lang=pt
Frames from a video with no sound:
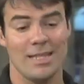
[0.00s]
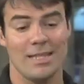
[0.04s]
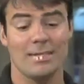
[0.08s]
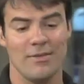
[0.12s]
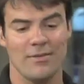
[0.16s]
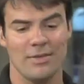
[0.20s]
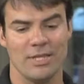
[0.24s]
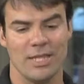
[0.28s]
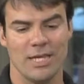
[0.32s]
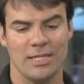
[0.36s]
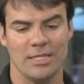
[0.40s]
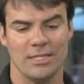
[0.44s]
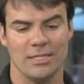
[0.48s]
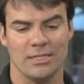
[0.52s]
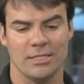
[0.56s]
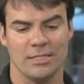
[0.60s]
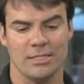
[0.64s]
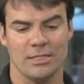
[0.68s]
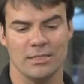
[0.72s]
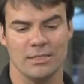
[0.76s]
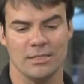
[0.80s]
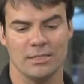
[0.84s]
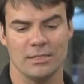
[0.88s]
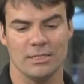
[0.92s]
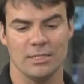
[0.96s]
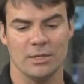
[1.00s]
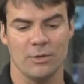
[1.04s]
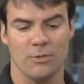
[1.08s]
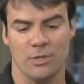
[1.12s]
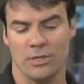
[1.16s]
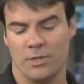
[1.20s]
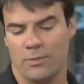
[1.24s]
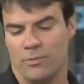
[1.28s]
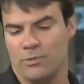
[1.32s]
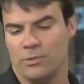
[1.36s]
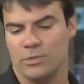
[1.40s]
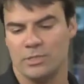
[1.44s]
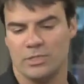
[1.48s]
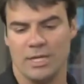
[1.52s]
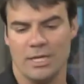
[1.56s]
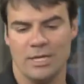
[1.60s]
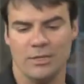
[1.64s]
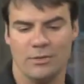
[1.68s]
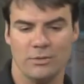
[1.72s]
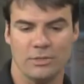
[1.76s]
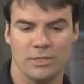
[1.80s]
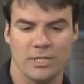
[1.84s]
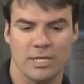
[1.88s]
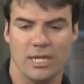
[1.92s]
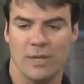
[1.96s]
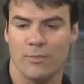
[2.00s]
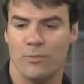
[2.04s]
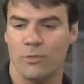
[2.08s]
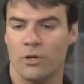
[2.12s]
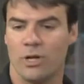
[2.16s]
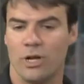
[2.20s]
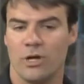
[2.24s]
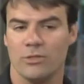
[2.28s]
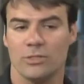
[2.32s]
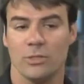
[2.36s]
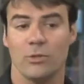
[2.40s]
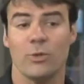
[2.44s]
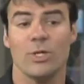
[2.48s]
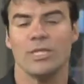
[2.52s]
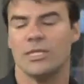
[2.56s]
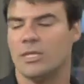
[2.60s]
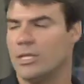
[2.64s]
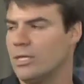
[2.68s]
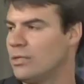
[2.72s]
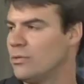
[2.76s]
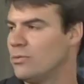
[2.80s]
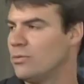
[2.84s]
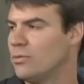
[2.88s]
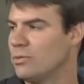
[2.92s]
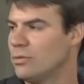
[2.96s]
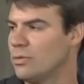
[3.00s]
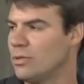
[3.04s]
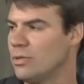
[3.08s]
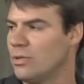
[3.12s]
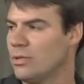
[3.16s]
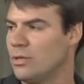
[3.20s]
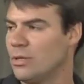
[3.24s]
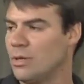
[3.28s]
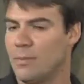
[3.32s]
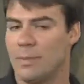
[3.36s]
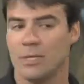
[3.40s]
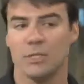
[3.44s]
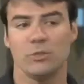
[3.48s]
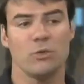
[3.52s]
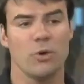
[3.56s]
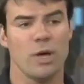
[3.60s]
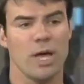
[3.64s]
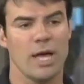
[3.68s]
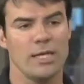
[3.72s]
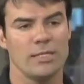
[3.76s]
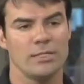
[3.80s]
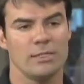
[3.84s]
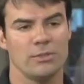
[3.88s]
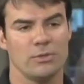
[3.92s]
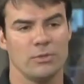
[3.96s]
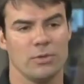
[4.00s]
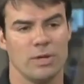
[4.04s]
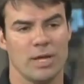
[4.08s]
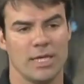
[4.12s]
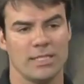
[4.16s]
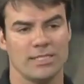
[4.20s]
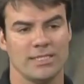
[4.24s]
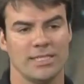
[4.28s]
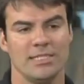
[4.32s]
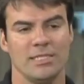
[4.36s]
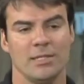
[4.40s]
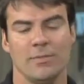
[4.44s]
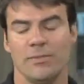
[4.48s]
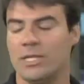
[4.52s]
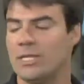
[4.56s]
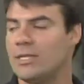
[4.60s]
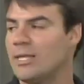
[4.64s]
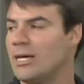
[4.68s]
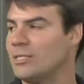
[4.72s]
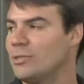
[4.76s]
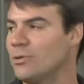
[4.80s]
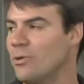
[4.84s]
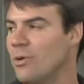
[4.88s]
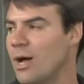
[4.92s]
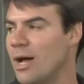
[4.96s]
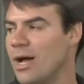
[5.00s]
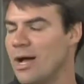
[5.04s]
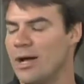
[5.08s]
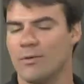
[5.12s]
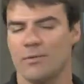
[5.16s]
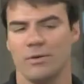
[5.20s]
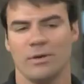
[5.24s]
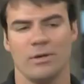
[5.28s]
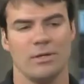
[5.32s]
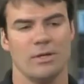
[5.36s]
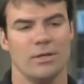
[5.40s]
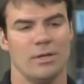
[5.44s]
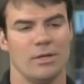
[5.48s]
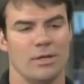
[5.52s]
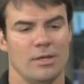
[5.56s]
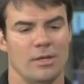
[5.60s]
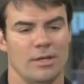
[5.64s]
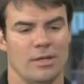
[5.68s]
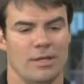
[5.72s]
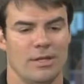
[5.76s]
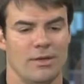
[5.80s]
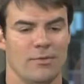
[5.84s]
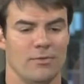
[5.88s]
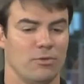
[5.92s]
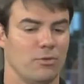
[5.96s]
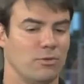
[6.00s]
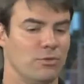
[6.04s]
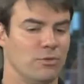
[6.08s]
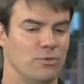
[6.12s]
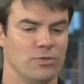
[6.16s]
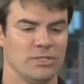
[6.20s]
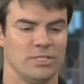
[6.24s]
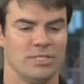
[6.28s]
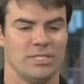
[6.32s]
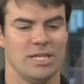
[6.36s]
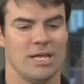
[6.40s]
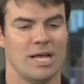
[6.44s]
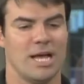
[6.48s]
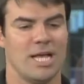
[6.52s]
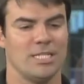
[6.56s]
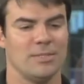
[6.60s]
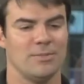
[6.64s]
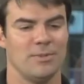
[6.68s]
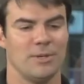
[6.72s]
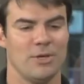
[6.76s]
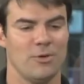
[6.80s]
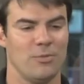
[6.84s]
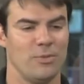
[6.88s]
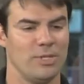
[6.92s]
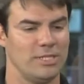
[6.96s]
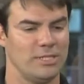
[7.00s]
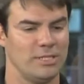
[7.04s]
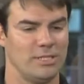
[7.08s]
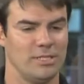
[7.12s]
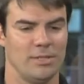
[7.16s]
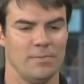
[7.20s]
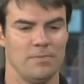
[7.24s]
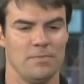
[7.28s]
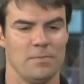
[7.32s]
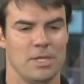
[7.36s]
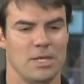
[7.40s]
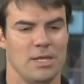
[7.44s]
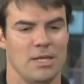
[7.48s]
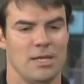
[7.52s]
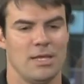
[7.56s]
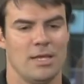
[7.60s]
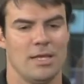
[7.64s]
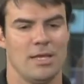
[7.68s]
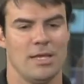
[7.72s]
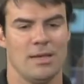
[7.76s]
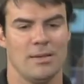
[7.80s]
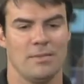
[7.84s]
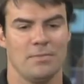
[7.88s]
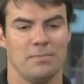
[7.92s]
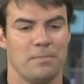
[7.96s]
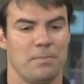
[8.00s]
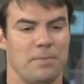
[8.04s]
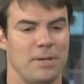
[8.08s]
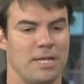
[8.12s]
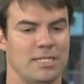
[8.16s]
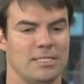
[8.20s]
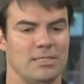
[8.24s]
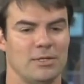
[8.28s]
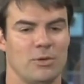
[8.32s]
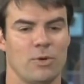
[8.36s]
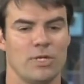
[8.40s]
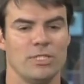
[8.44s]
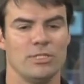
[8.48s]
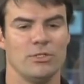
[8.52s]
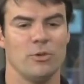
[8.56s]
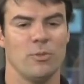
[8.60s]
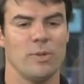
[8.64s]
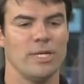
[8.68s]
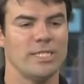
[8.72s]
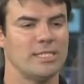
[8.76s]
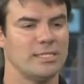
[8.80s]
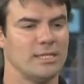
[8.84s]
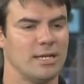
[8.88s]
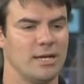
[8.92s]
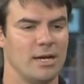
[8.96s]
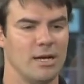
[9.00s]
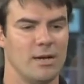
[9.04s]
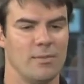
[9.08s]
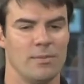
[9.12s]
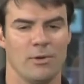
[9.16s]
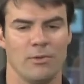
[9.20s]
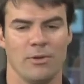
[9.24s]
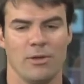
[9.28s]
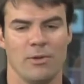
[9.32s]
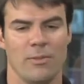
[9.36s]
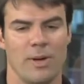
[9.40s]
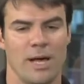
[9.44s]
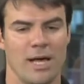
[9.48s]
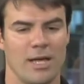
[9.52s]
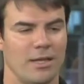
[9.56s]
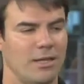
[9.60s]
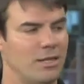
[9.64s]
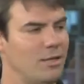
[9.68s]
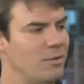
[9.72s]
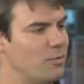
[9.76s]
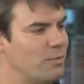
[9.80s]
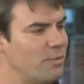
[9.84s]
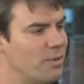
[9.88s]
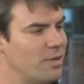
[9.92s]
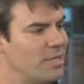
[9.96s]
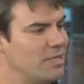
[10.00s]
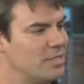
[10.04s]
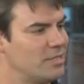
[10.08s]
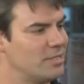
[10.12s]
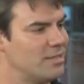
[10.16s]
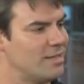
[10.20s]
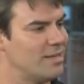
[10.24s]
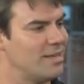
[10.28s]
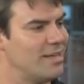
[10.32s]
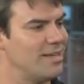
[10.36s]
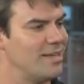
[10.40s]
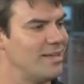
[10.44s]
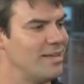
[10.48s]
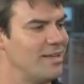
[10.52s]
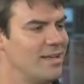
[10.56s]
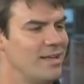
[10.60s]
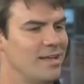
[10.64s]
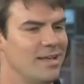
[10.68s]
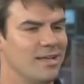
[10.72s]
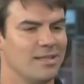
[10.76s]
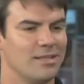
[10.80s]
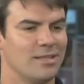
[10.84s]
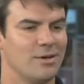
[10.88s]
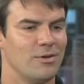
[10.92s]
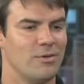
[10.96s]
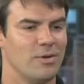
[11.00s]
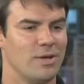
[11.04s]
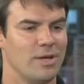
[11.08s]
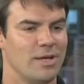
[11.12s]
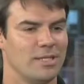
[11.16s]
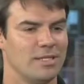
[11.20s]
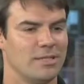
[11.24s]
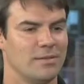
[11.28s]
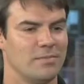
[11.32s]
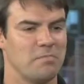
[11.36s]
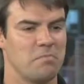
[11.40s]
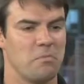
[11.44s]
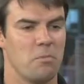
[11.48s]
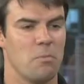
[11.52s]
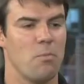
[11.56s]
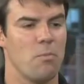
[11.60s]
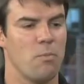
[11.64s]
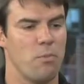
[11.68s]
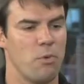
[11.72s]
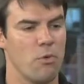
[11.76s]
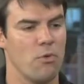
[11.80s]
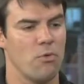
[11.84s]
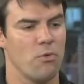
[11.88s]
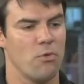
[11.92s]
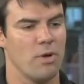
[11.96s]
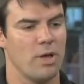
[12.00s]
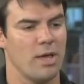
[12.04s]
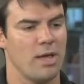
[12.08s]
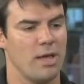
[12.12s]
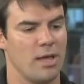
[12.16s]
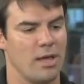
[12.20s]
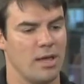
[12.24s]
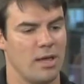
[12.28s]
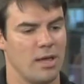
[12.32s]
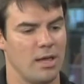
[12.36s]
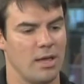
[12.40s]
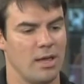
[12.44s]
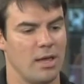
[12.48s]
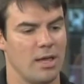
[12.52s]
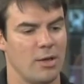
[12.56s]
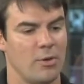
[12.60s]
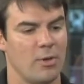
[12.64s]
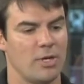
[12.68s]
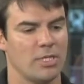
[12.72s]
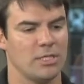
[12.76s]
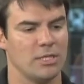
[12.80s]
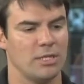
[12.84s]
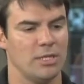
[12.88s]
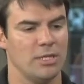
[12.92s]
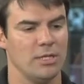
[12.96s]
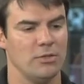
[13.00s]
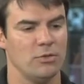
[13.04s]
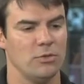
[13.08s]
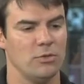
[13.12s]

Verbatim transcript: Na verdade, assim, 50% seria por causa do atrito. Mas o resto é sensibilidade com a água. É, quando você raspa, realmente você, é, parece quase que uma escama, um lambari, um peixe, né? Então, é, um pouco é, é o é, atrito. É,